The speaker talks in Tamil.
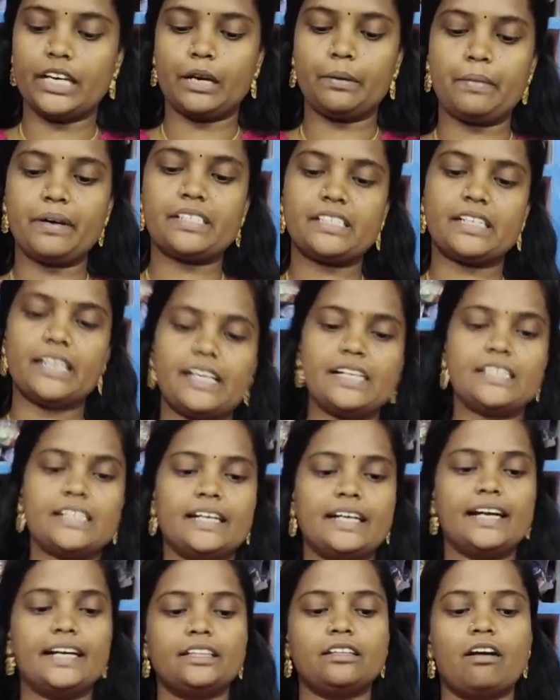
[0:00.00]
சீக்கிரமா
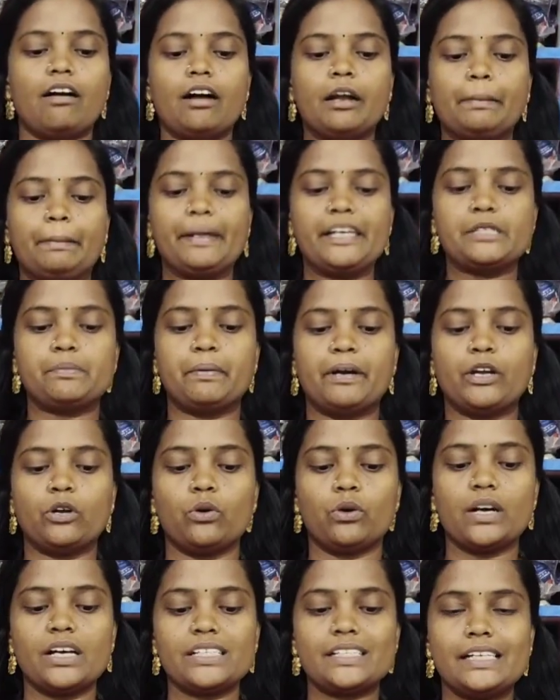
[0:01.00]
ஸ்கிரீன்ஷாட் எடுத்து ஆர்டர் பிளேஸ்
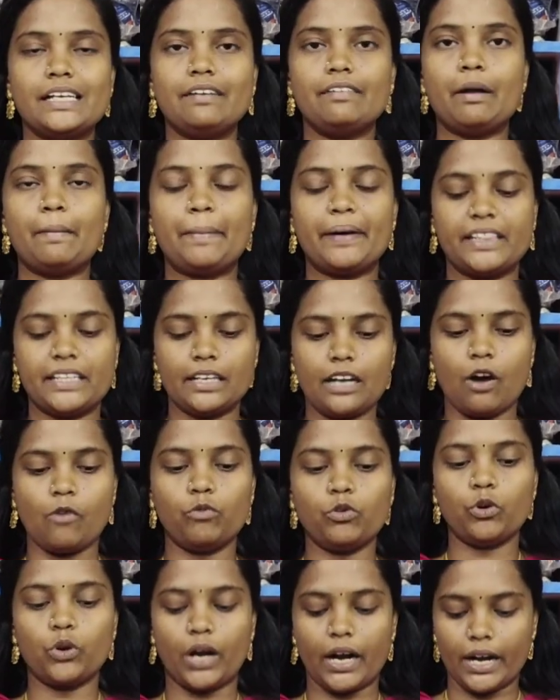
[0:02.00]
பண்ணிக்கோங்க ஸ்லீவ்ல பாத்தீங்கன்னா
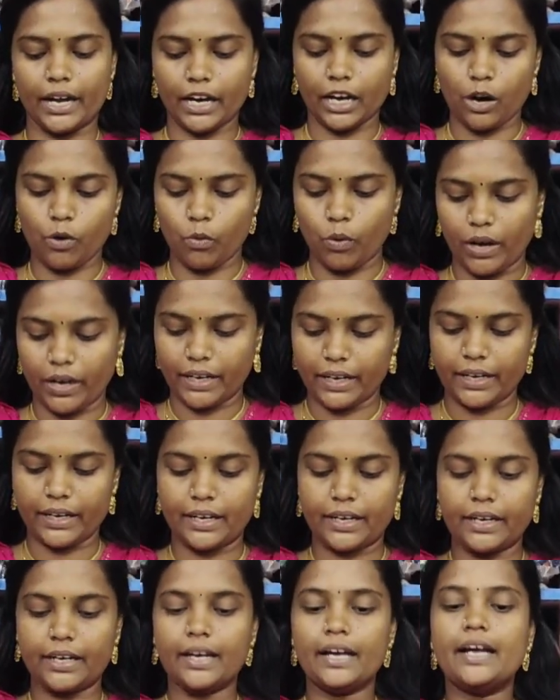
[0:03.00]
அவ்வளோ அழகா ஒர்க்
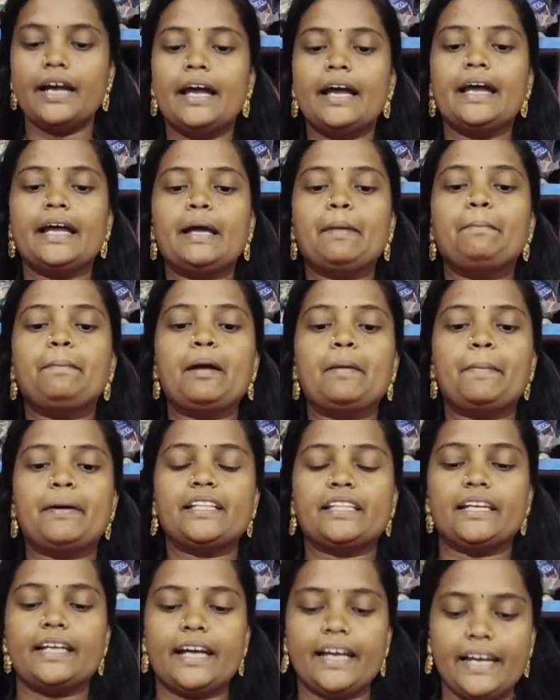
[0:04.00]
இருக்கு ஹிப்ல
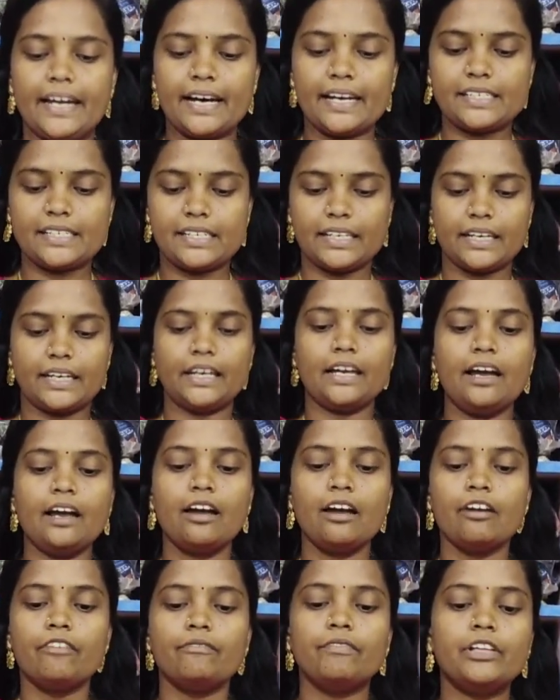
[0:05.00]
பாத்தீங்கன்னா இலாஸ்டிக்
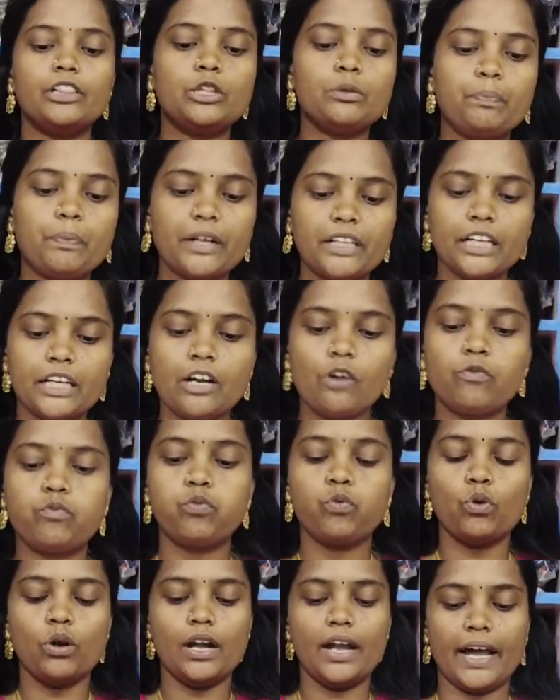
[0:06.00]
வித் பாத்தீங்கன்னா
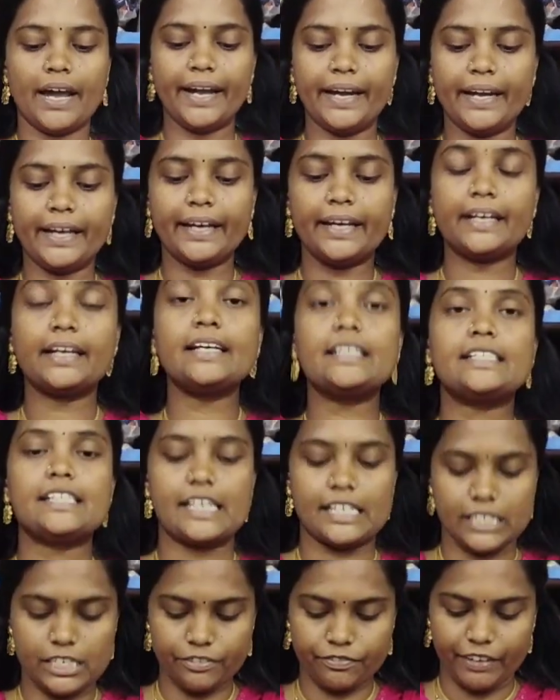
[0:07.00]
ஃபுல் லைனிங் இருக்கு
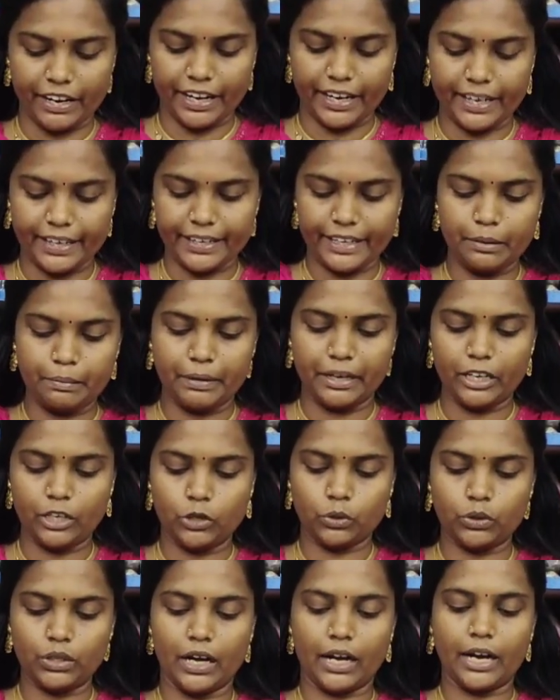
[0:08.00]
ஜஸ்ட் ஃபைவ் ஹண்ட்ரட்
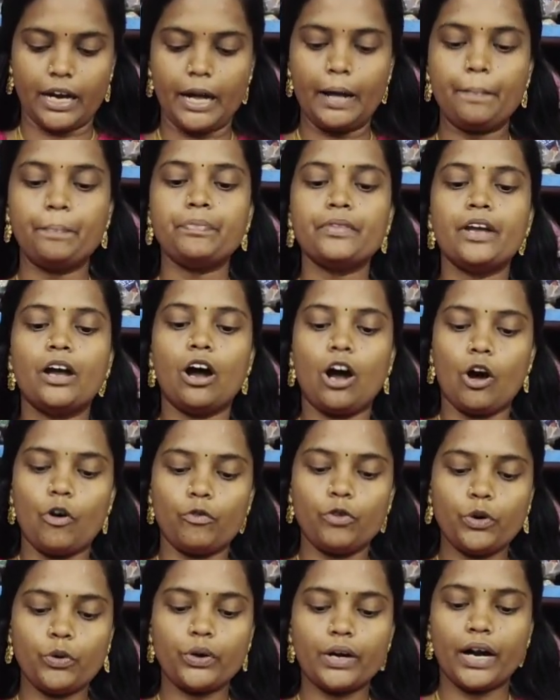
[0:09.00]
மட்டும் தாங்க
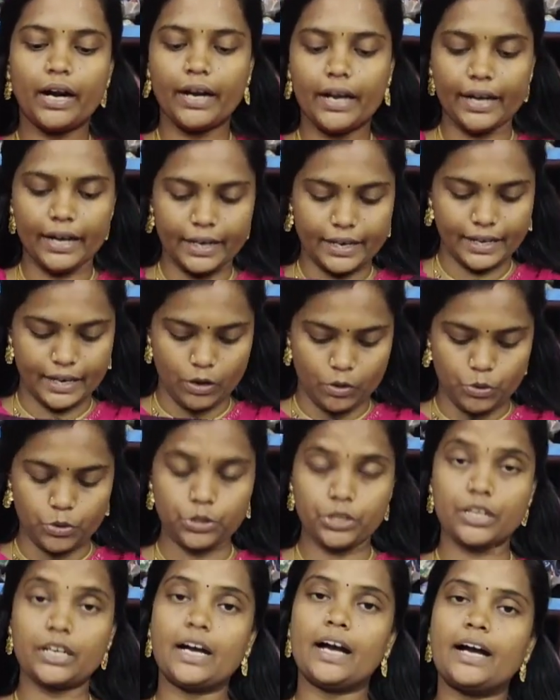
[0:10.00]
அவ்வளோ ஒரு அழகா
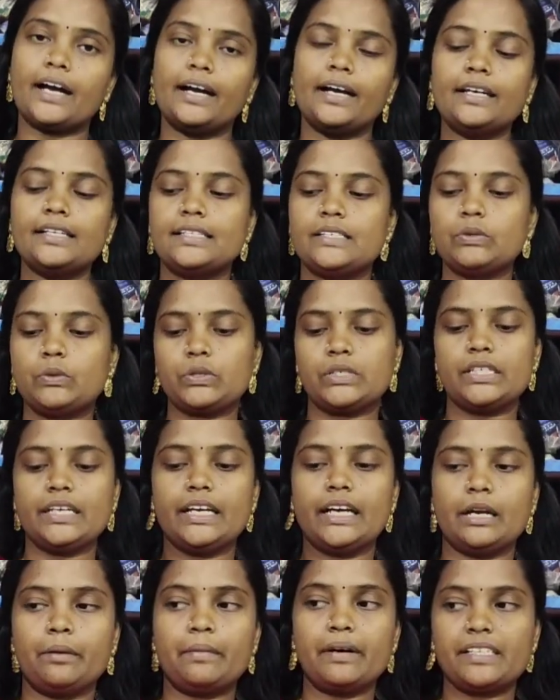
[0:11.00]
கொடுத்துருக்காங்க ஸோ
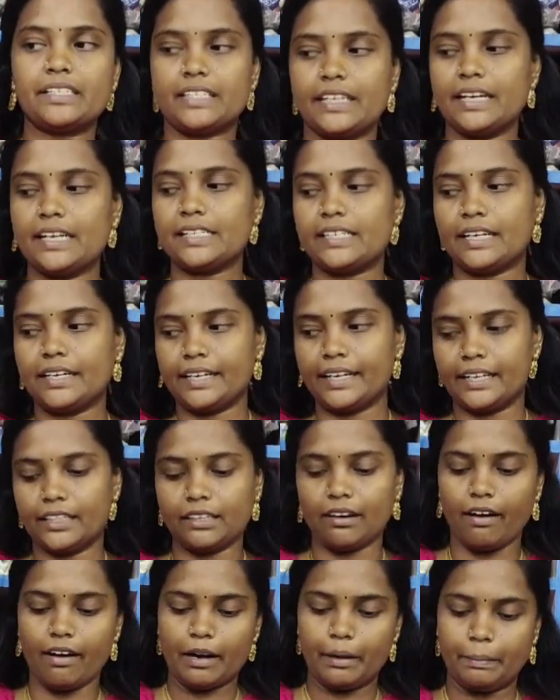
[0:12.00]
சீக்கிரமா ஸ்கிரீன்ஷாட்
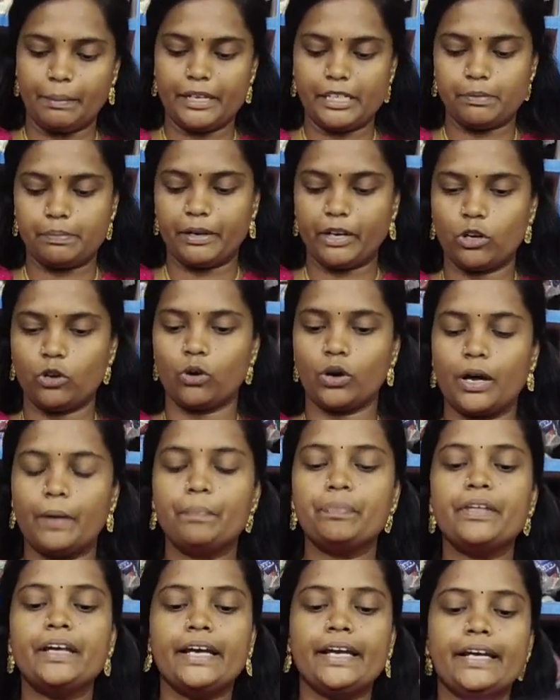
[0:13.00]
எடுத்து ஆர்டர் பிளேஸ்
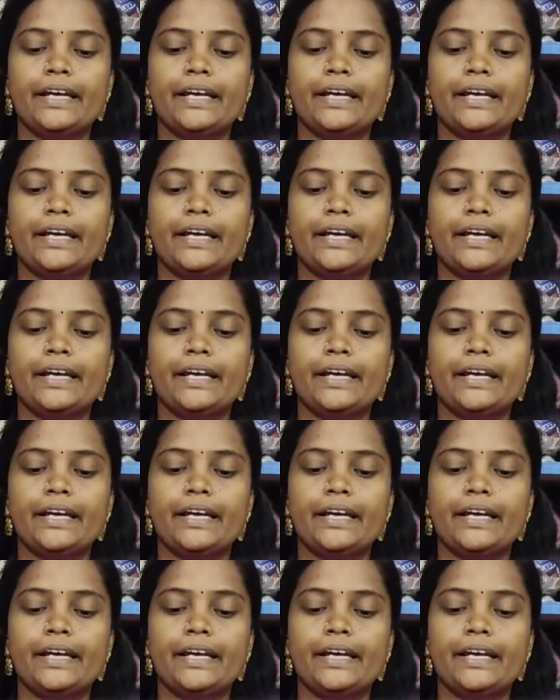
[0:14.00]
பண்ணிக்கோங்க